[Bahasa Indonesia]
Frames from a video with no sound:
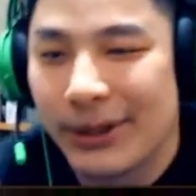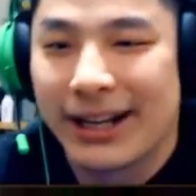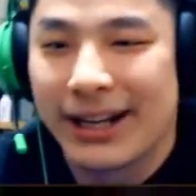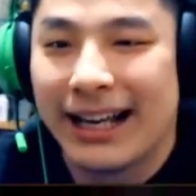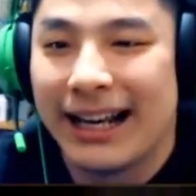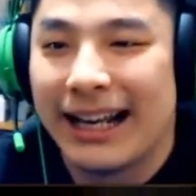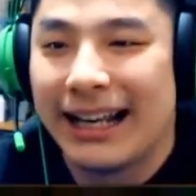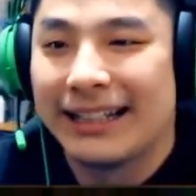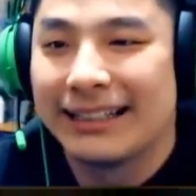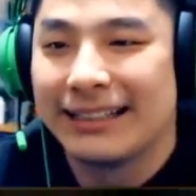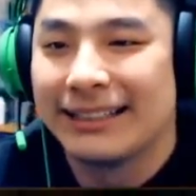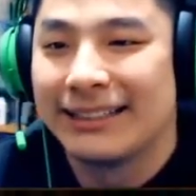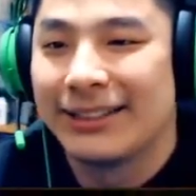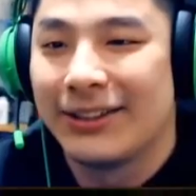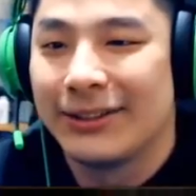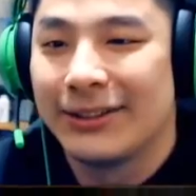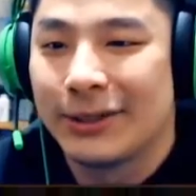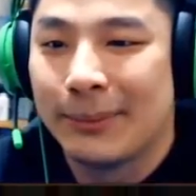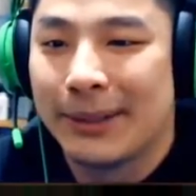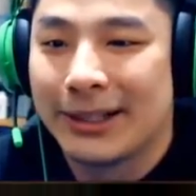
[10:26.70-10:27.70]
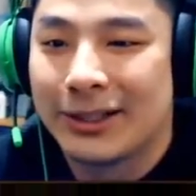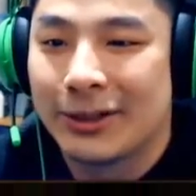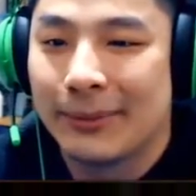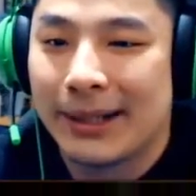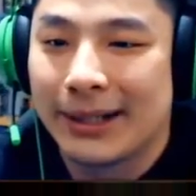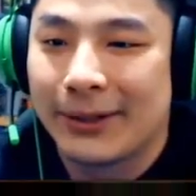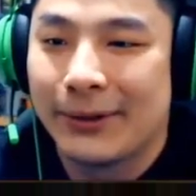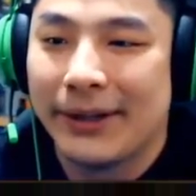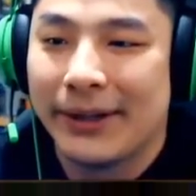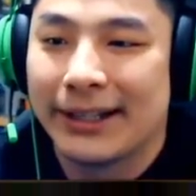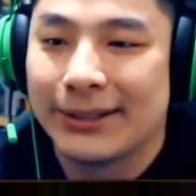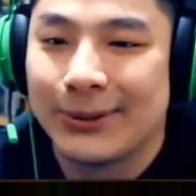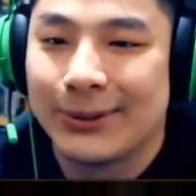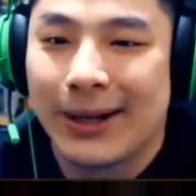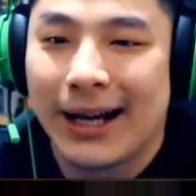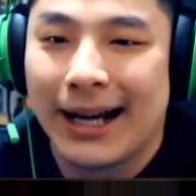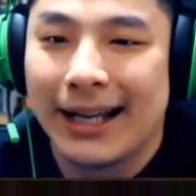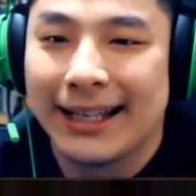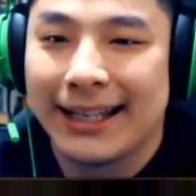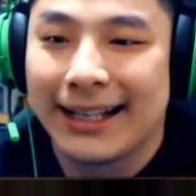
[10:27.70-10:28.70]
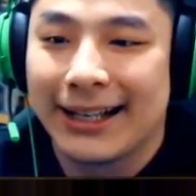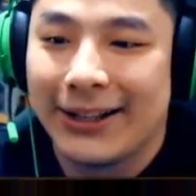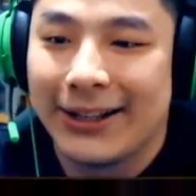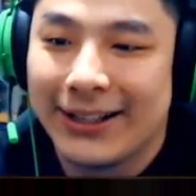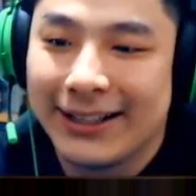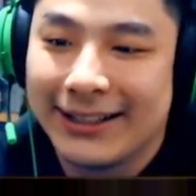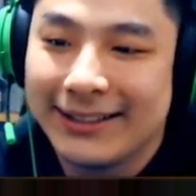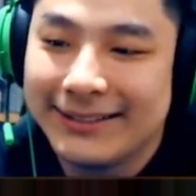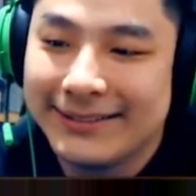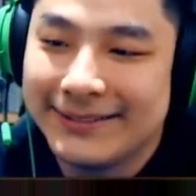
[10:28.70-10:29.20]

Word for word: Bagi kalian sobat-sobatku yang suka di kelon.